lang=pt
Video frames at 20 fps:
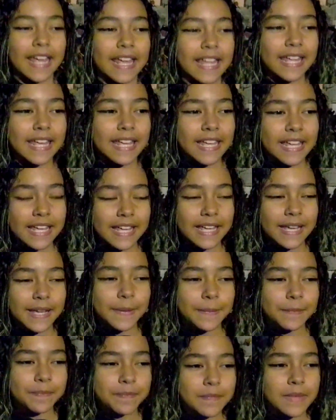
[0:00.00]

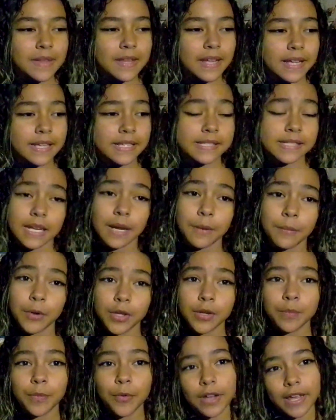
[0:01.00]
que ensina
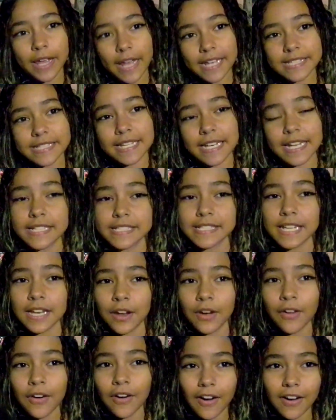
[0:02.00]
muito porque as
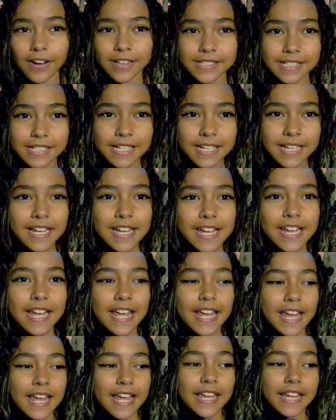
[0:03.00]
crianças não gostam
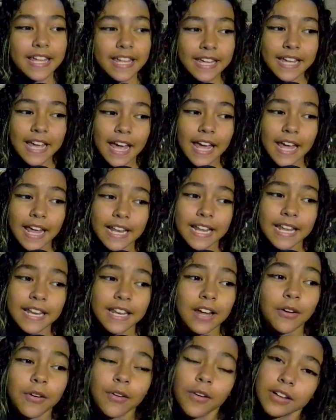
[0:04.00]
e
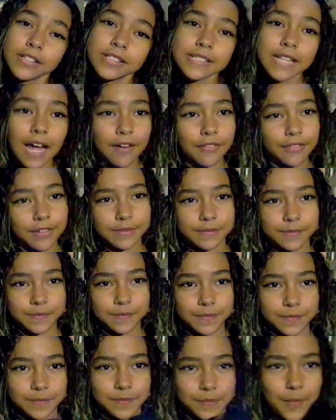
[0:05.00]
ele não gostava.
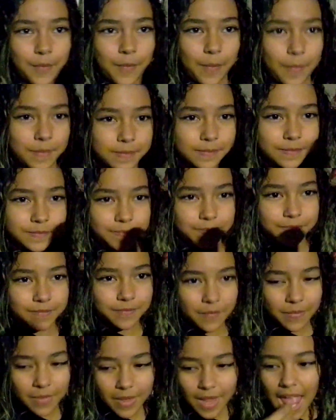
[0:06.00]

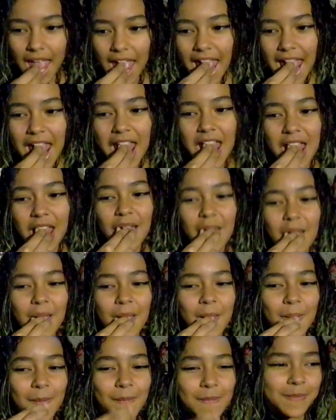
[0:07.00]
E qual
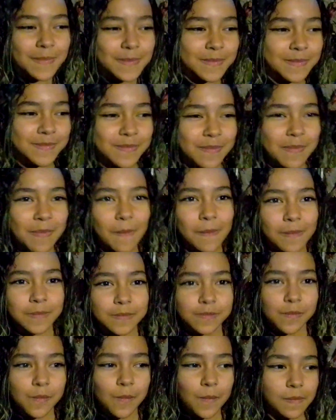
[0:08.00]
legume que você
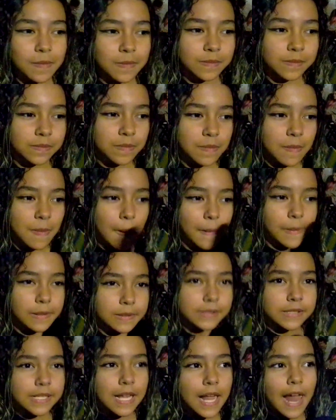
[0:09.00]
mais gosta de comer?
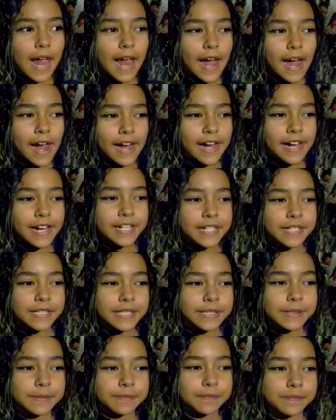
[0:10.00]

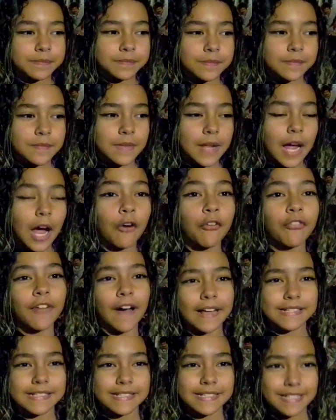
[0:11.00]
É,
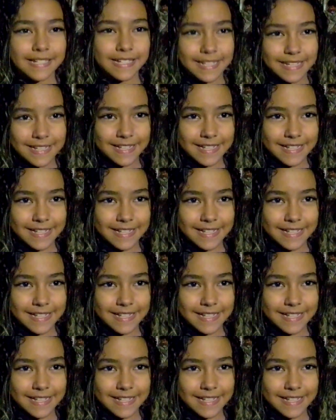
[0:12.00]
alface.